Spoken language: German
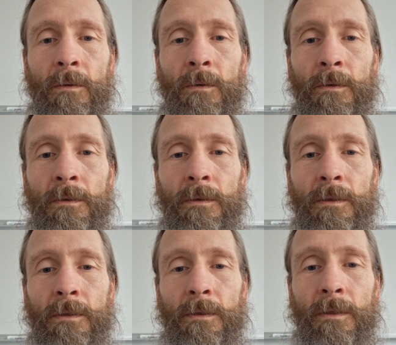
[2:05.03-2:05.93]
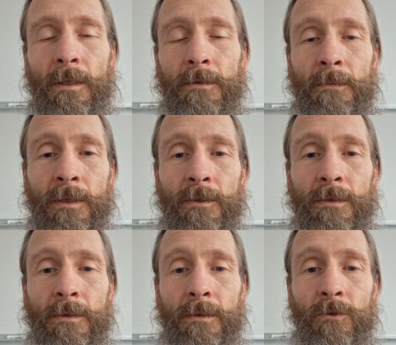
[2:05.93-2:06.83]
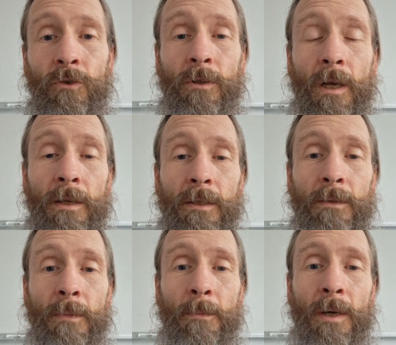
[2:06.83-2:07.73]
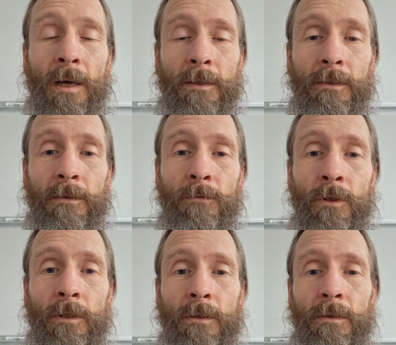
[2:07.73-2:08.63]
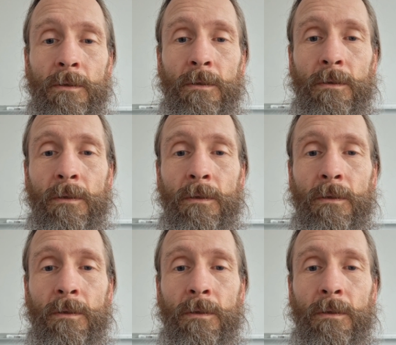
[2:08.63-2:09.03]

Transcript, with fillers: Und das, was schon gar nicht mehr beachtet wird